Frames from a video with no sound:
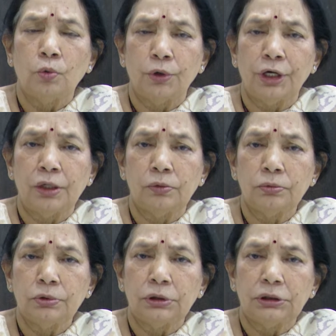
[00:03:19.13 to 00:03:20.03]
ఉండడం
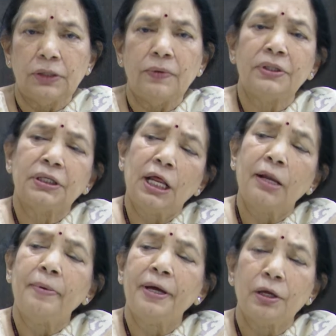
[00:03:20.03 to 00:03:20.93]
తర్వాత
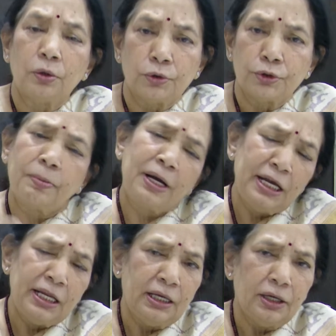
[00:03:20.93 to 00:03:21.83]
నలభై రోజు
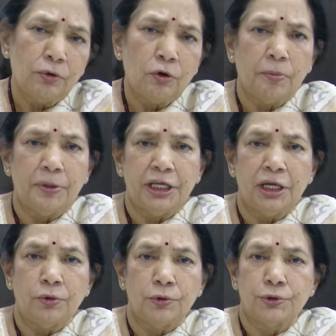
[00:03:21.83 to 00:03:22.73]
మళ్ళీ ఇంకొక
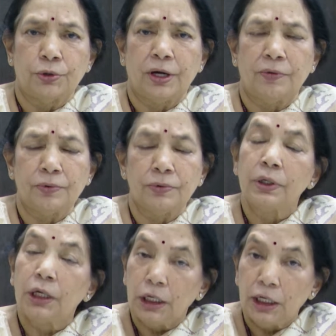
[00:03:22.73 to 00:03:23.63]
పదిహేను రోజులు రావడం
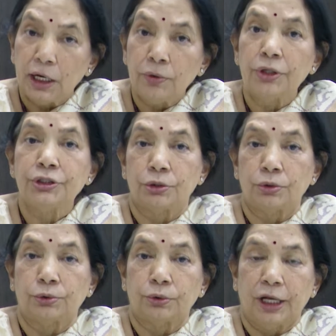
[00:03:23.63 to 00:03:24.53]
ఇలా కూడా
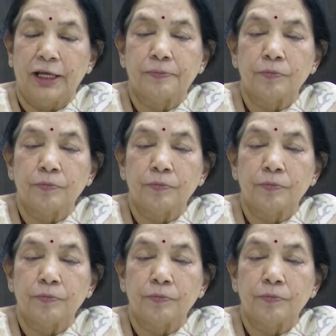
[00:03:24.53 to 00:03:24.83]
జరుగుతుంటాయి